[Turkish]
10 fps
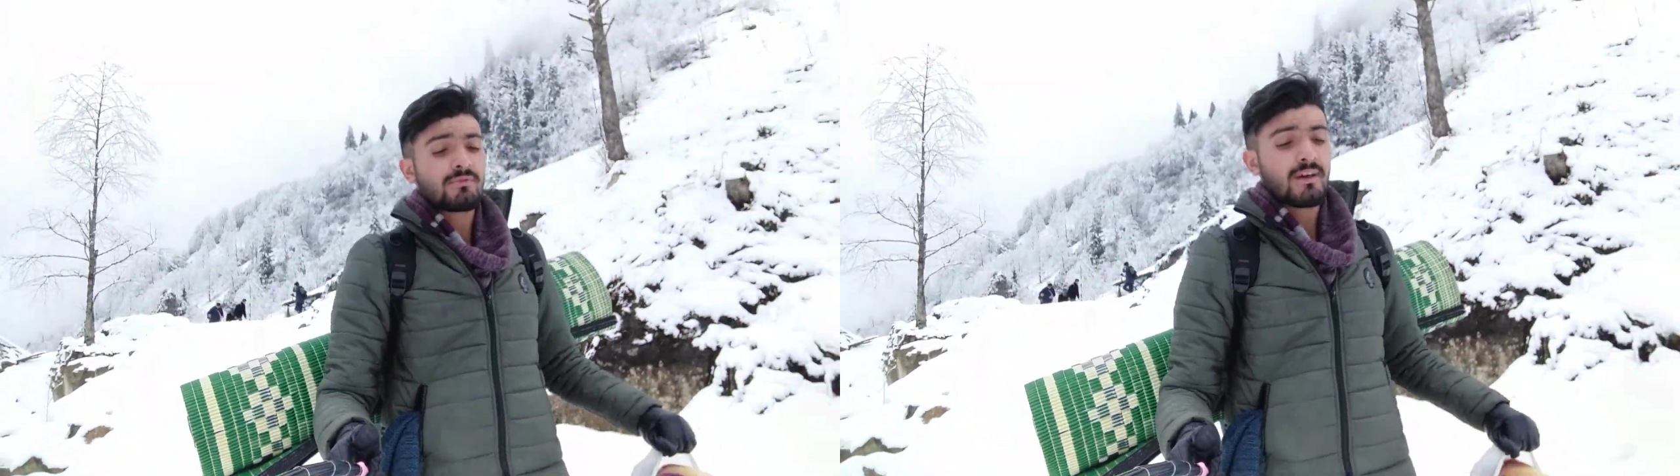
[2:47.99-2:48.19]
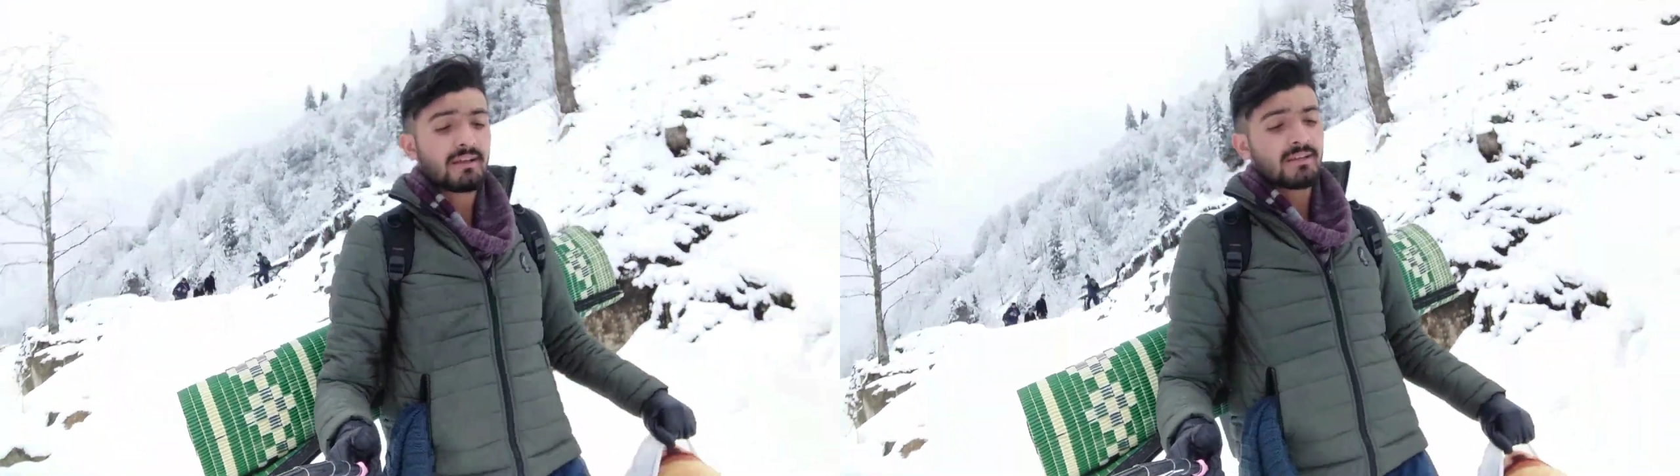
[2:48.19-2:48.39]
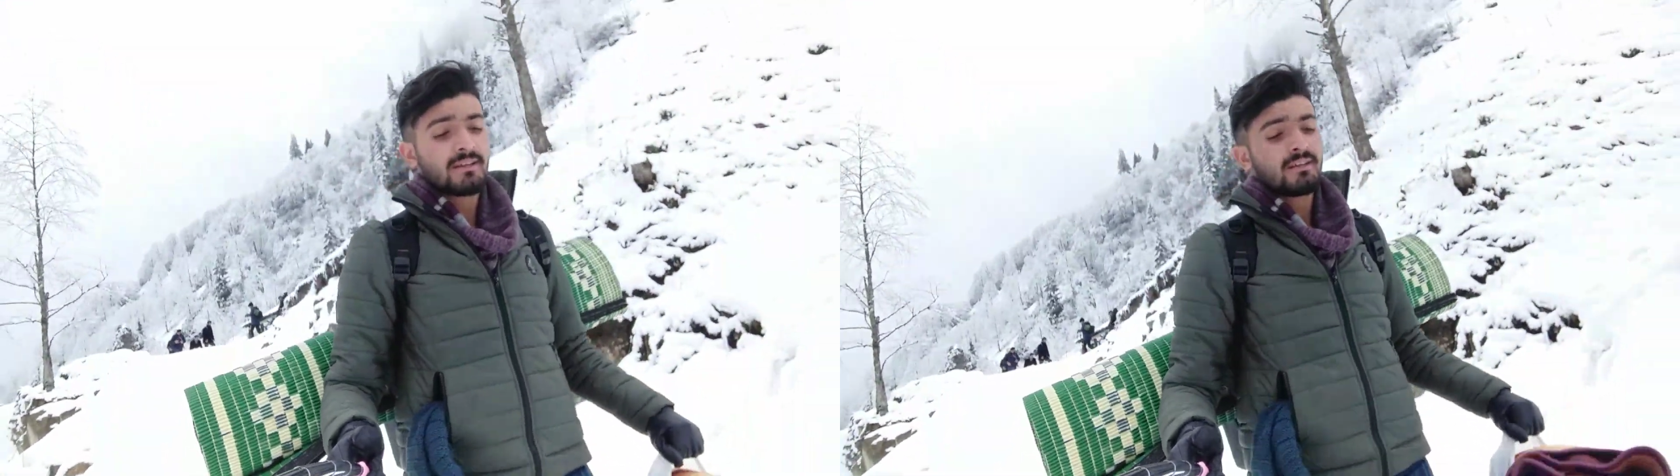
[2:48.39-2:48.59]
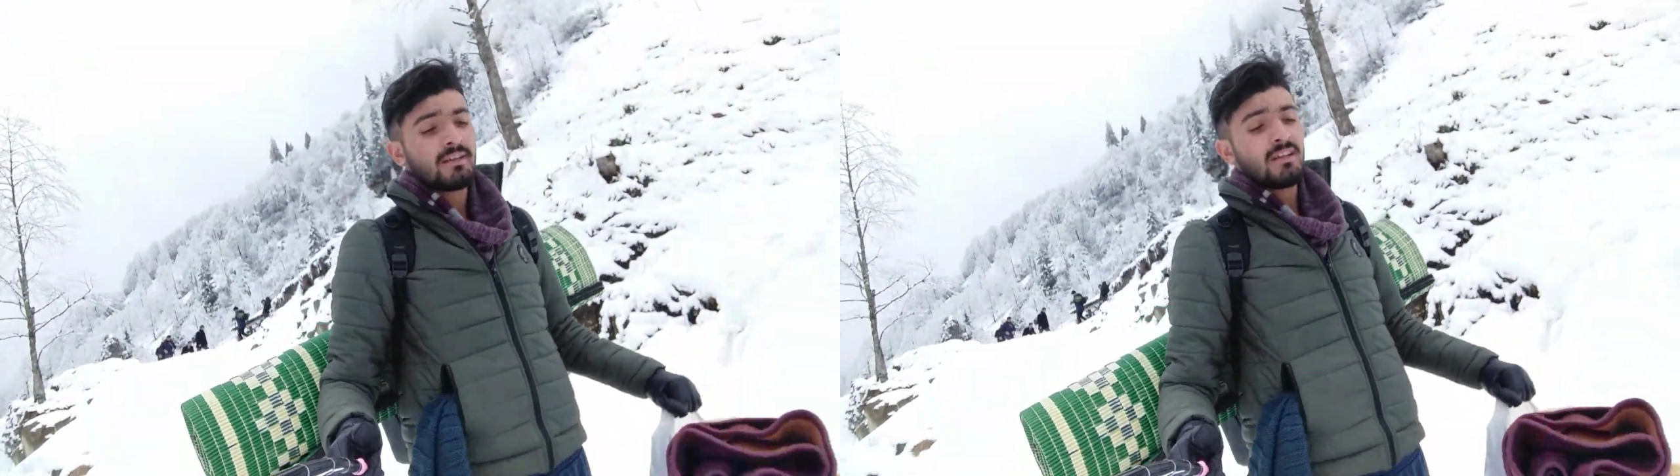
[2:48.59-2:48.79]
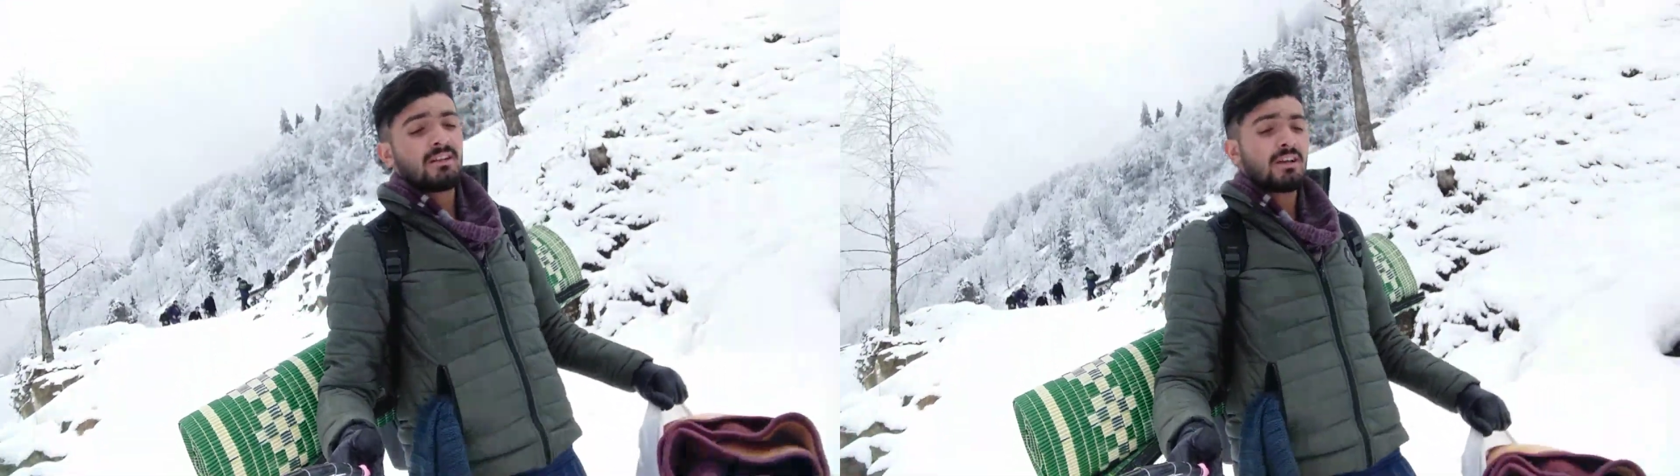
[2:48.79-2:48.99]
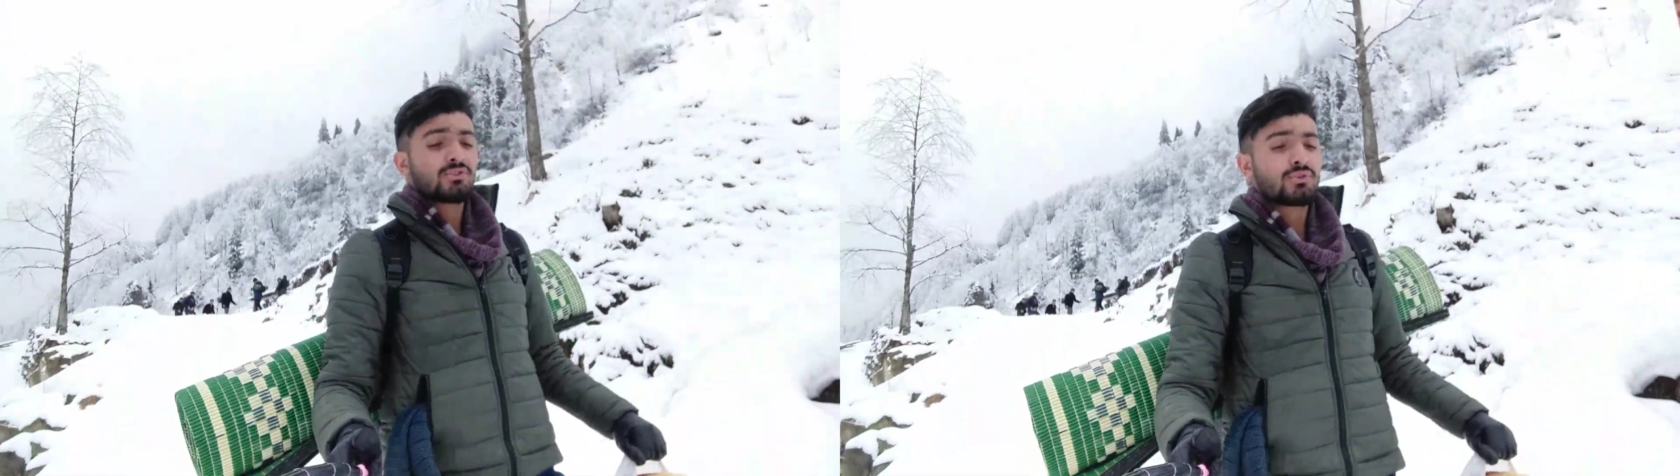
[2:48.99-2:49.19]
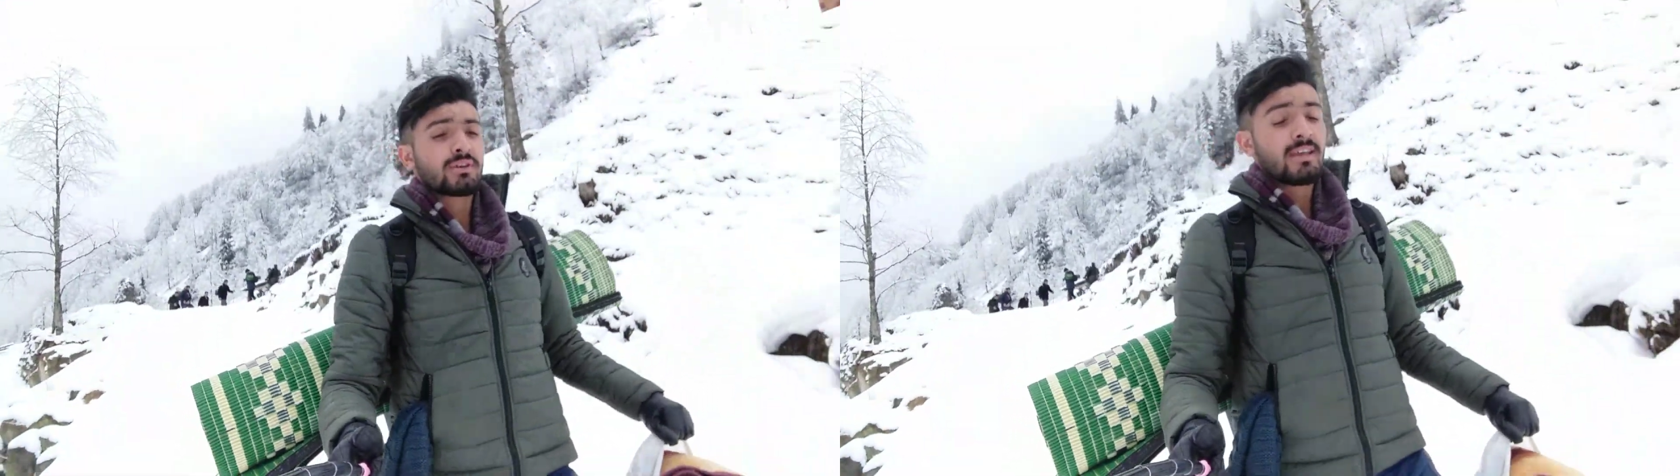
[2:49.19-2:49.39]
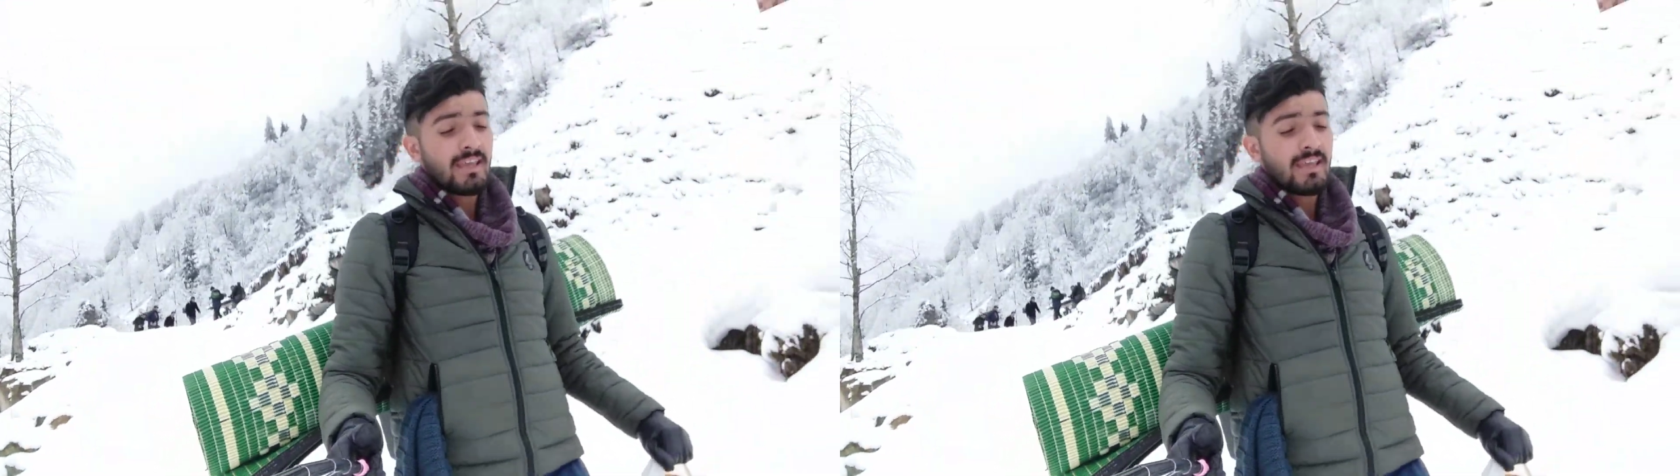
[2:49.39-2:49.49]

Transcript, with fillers: uzak daha çok